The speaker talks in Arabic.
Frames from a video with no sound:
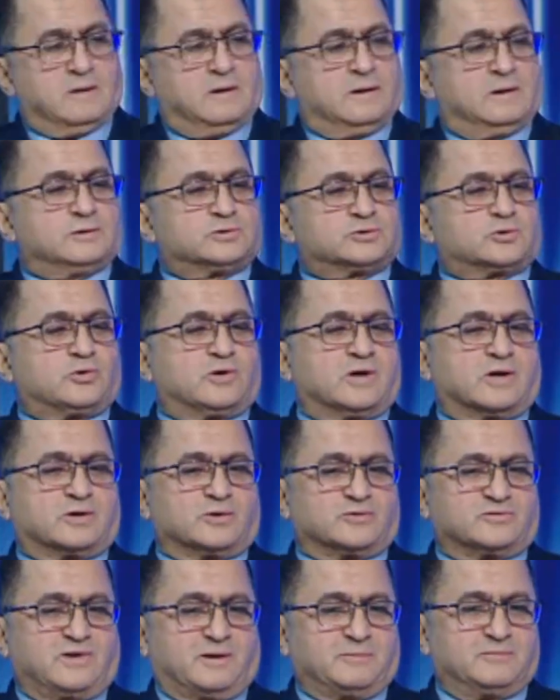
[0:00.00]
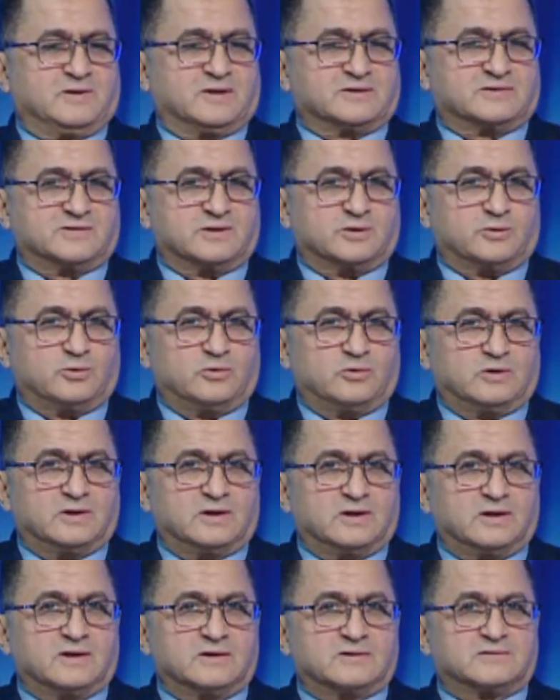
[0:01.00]
اشكرك يا استاذ عبد الناصر
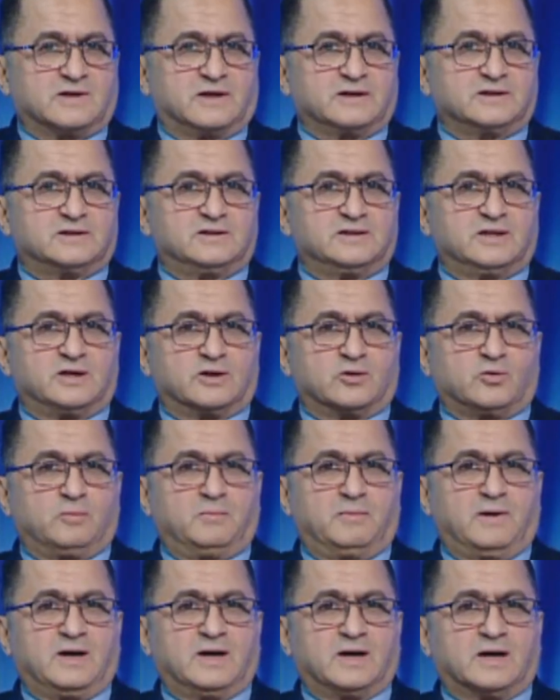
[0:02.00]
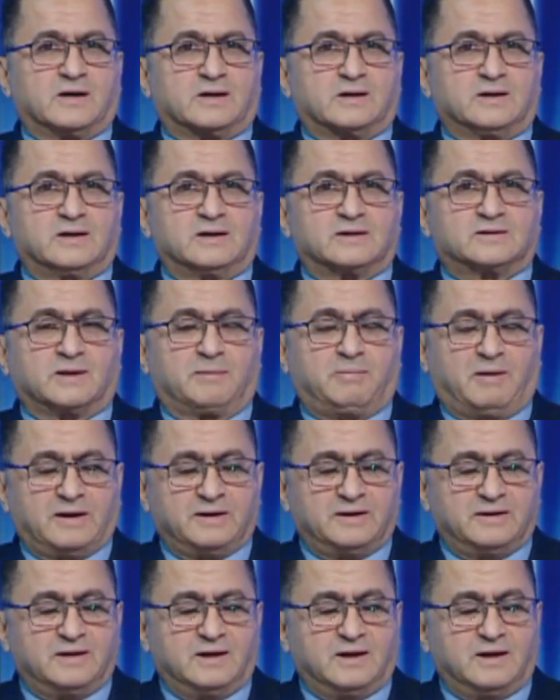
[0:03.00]
وسعيد ان انا اكون معاك آه،
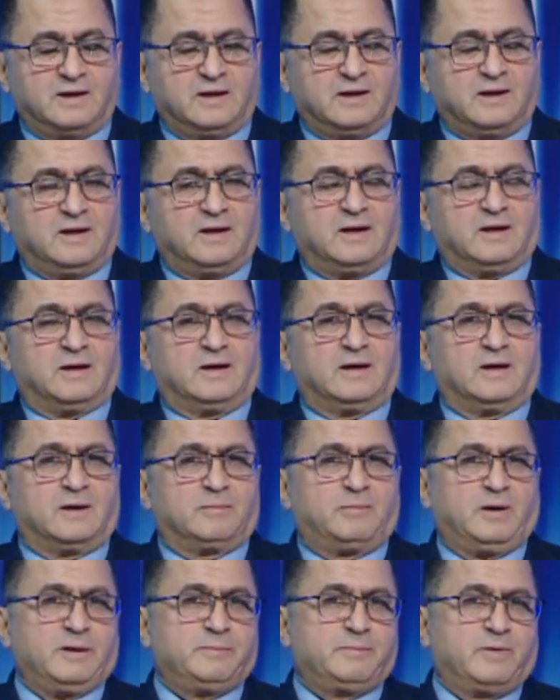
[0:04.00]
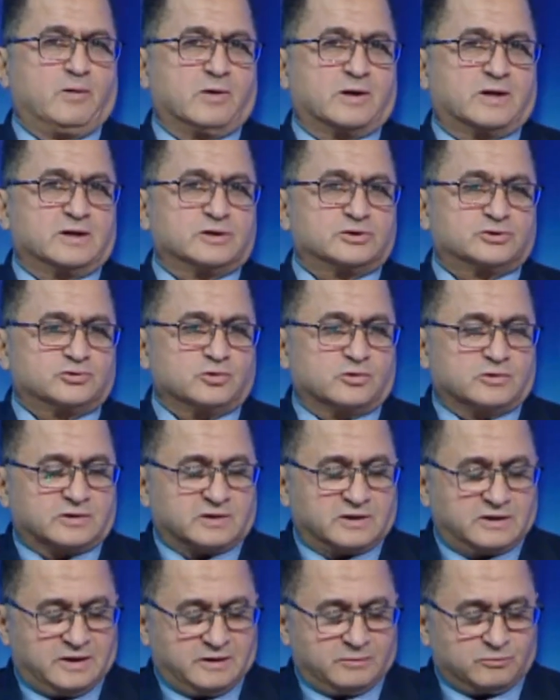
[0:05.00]
طبعا آه، بحب اوجه الشكر
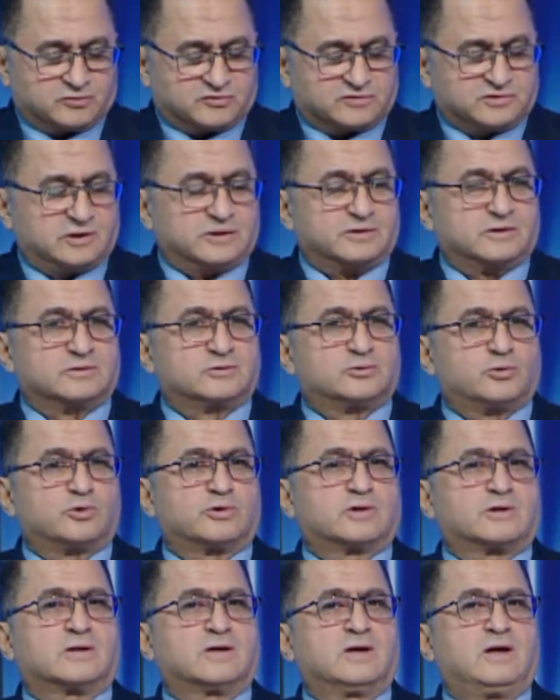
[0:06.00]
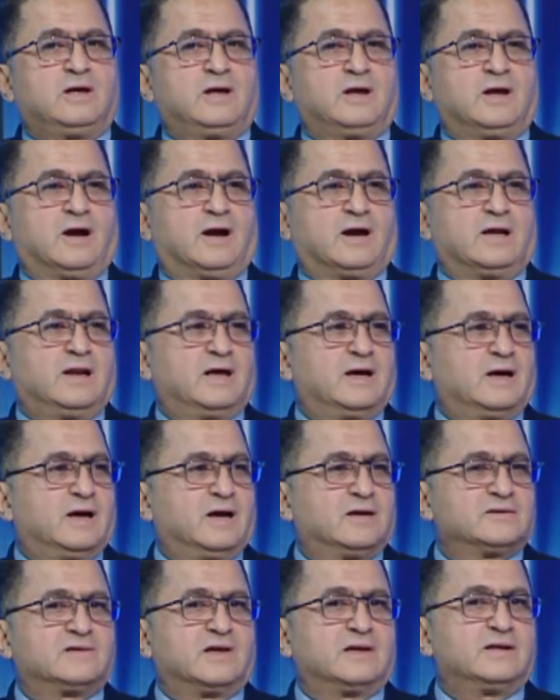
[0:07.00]
للمستشار ترك على
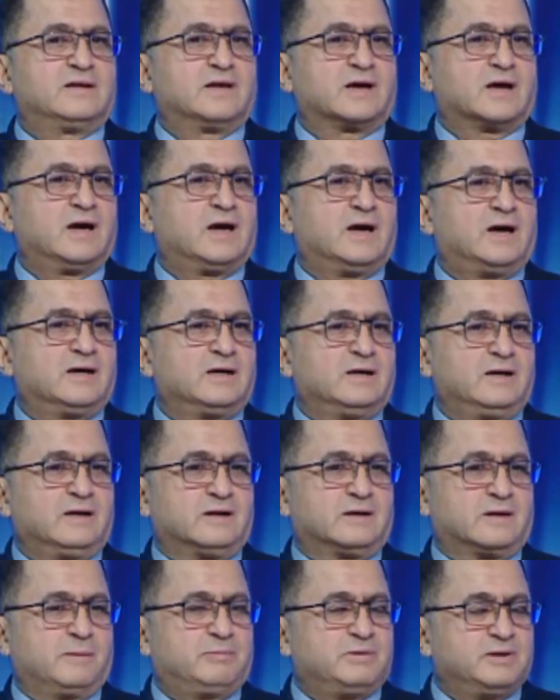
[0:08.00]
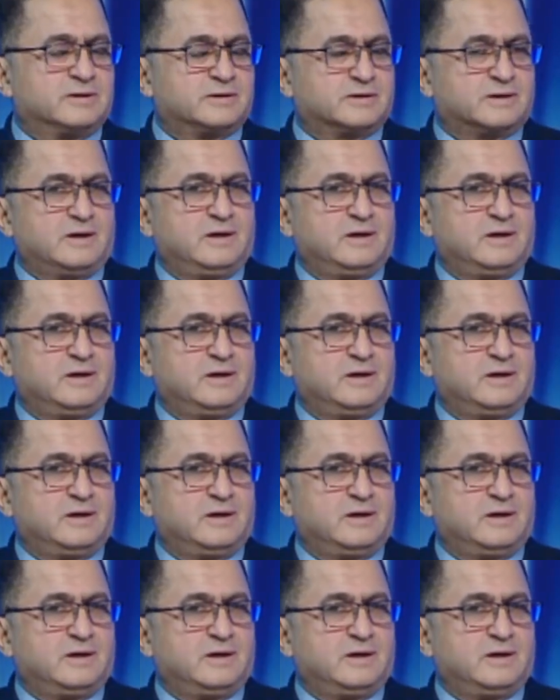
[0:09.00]
هذا النجاح الكبير